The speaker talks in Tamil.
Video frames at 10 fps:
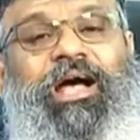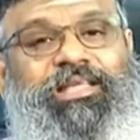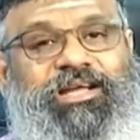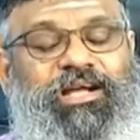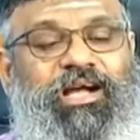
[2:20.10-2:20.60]

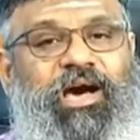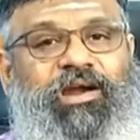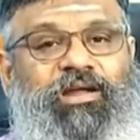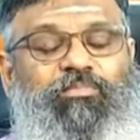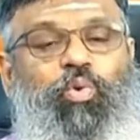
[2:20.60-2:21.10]
அதற்கு
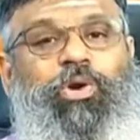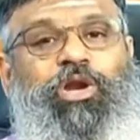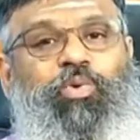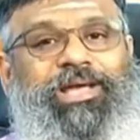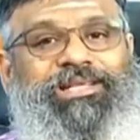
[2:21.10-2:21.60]
காரணம்
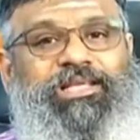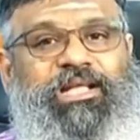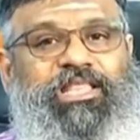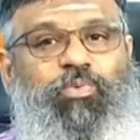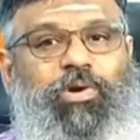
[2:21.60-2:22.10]
உடலுடைய
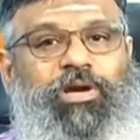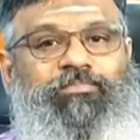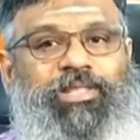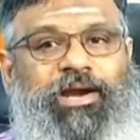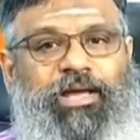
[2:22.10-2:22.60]
சக்தி
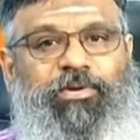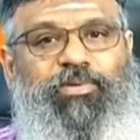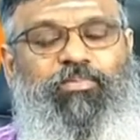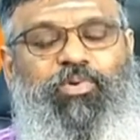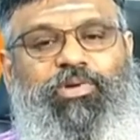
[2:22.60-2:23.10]
ஓட்டம்
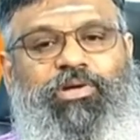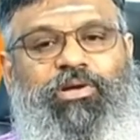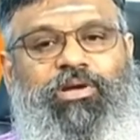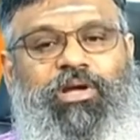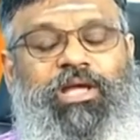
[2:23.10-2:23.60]
தடைபடும் போது
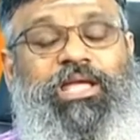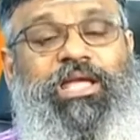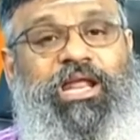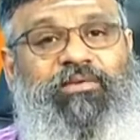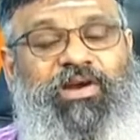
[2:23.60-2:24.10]

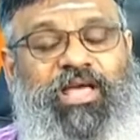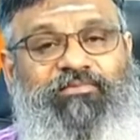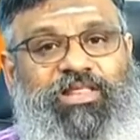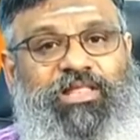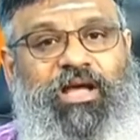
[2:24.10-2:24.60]
இறைவனே
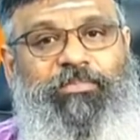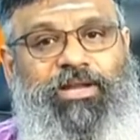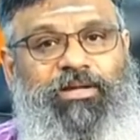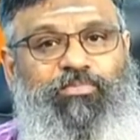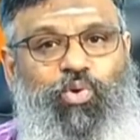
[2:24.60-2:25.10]
வந்து
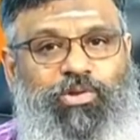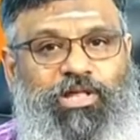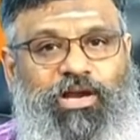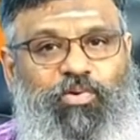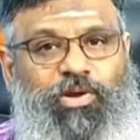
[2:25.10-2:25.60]
அமிர்தம்
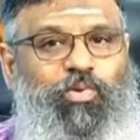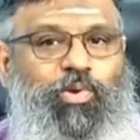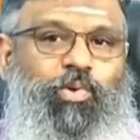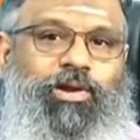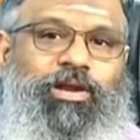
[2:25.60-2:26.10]
கொடுத்தால் கூட
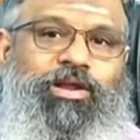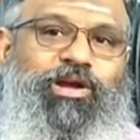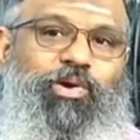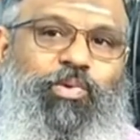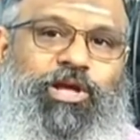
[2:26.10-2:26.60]
உங்கள் உடலில்
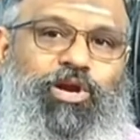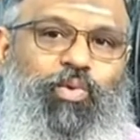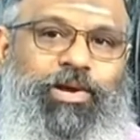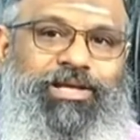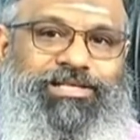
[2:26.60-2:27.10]
இருக்கக்கூடிய
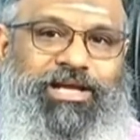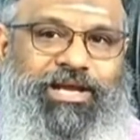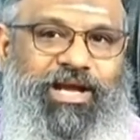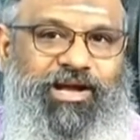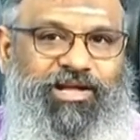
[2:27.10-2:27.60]
நோய்
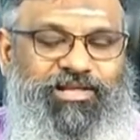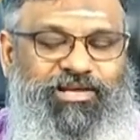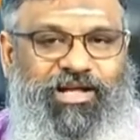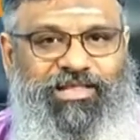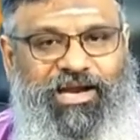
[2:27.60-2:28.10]
சரியாகாது
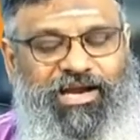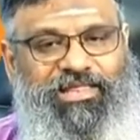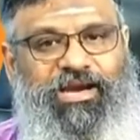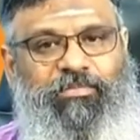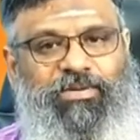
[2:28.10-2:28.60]
அந்த
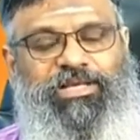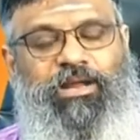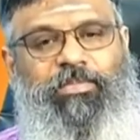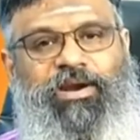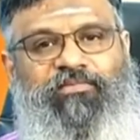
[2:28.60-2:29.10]
இடத்துல நம்ம
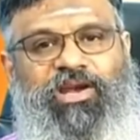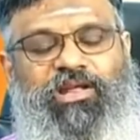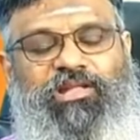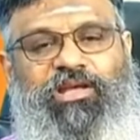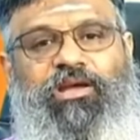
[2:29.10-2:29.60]
சரி பண்ண
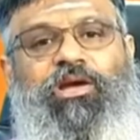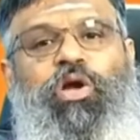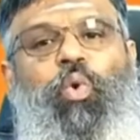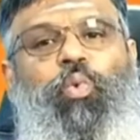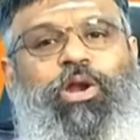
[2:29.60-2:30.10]
வேண்டியது
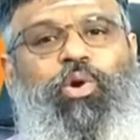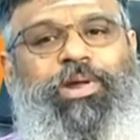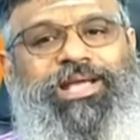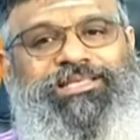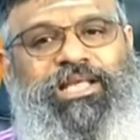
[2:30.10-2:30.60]

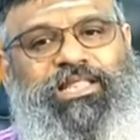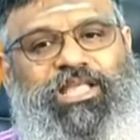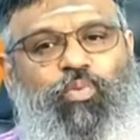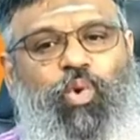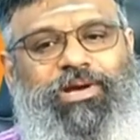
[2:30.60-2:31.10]
உடலுடைய
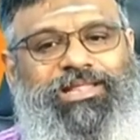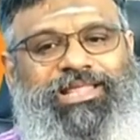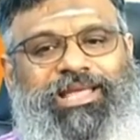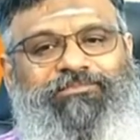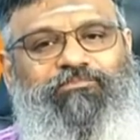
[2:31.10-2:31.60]
சக்தி
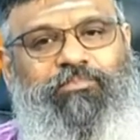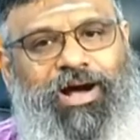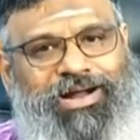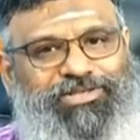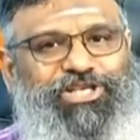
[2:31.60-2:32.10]
ஓட்டத்தை
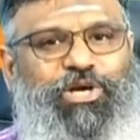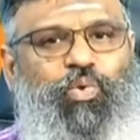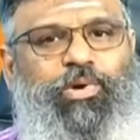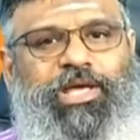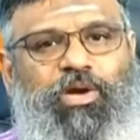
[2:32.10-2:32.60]

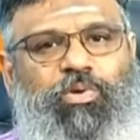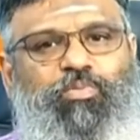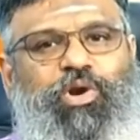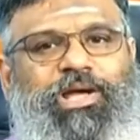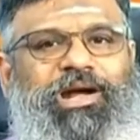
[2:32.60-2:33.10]
மாற்றக்கூடிய ஒரு
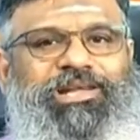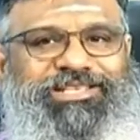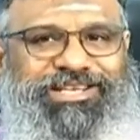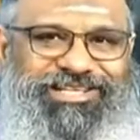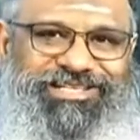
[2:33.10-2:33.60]
முறையான
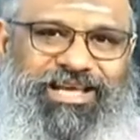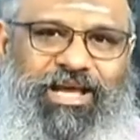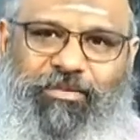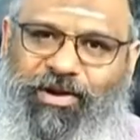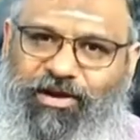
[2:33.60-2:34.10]

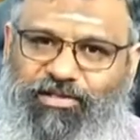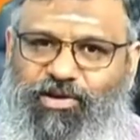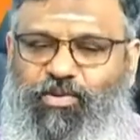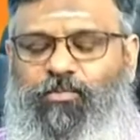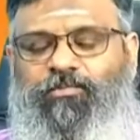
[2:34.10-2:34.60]
சிகிச்சையை நம்ம
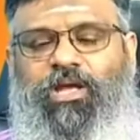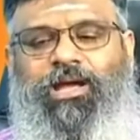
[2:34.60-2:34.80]
எடுத்துக்கணும்